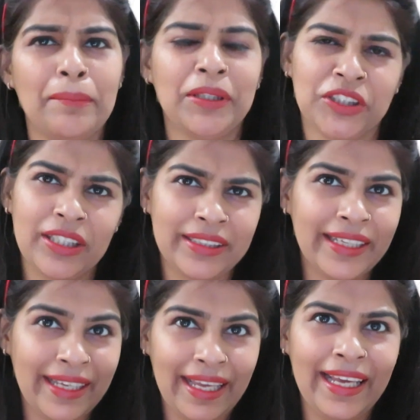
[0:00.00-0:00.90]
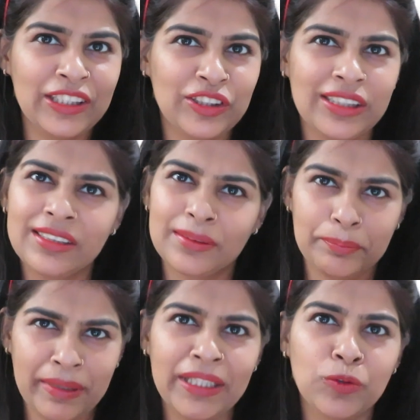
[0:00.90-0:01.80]
बशर्ते एक चीज़
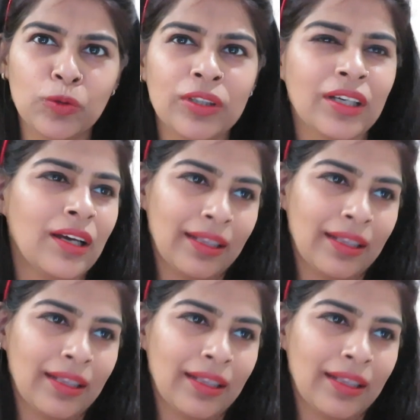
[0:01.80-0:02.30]
बीटरूट